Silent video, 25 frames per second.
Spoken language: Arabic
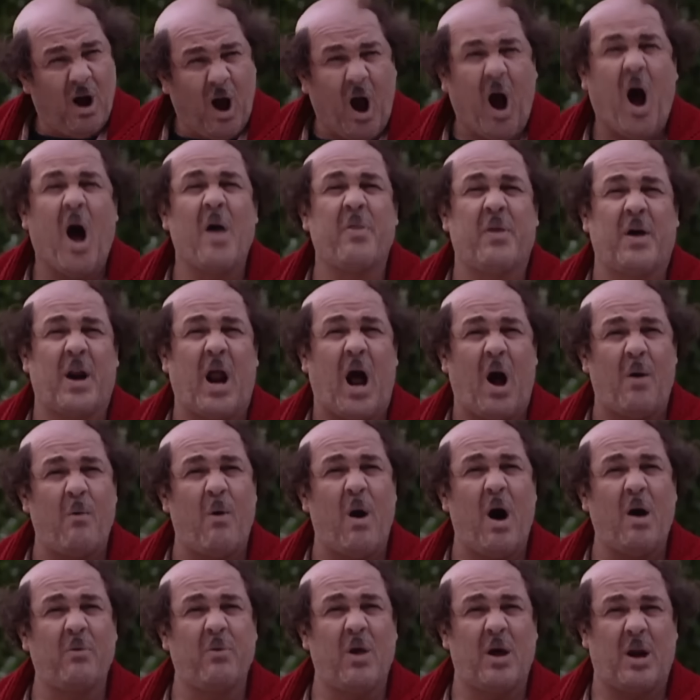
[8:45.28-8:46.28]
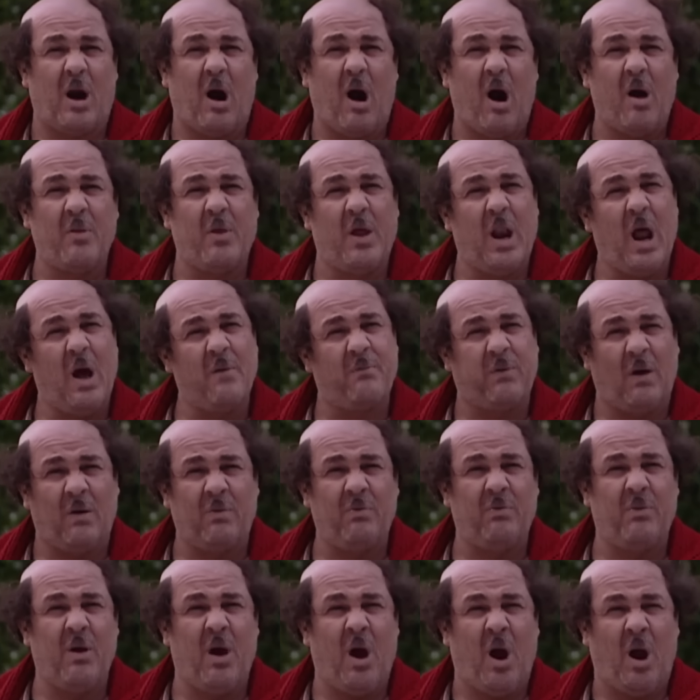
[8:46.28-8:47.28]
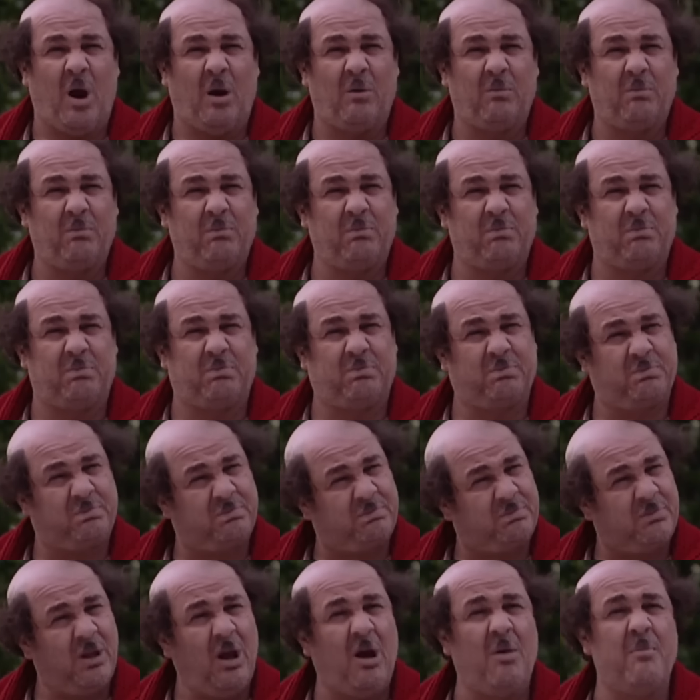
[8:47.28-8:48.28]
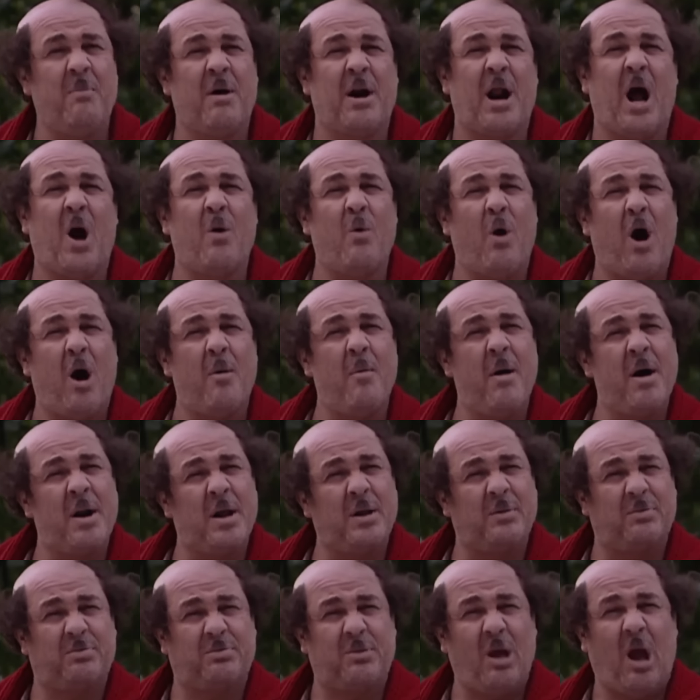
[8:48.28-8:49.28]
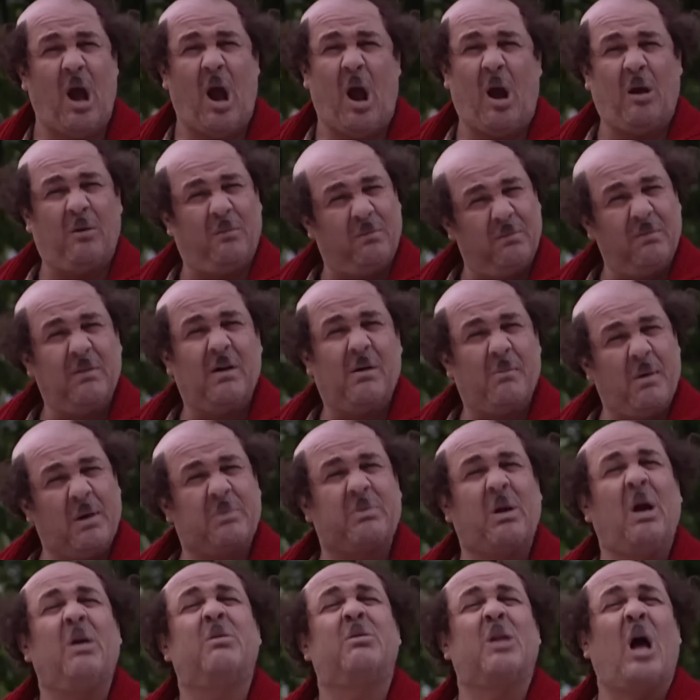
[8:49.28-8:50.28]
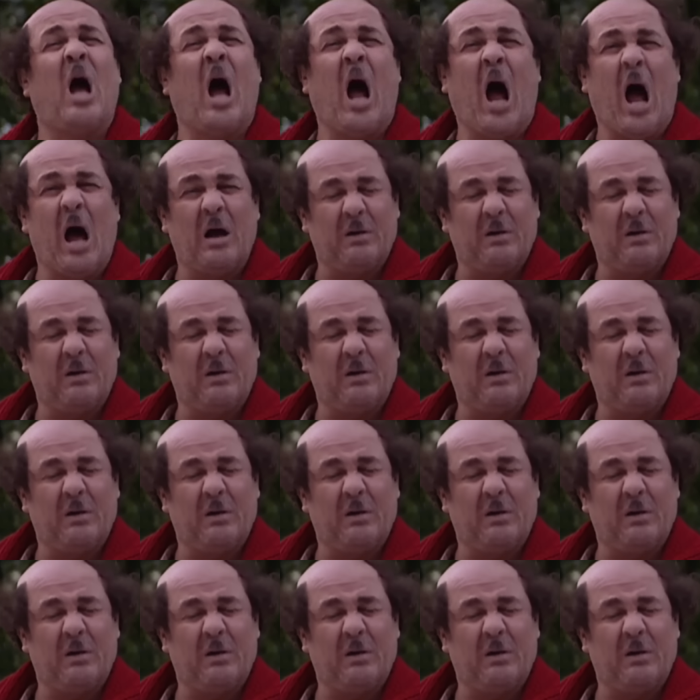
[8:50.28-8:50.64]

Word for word: حاضر حواضر حاضر افندي تأمر اوامر انت بسيطه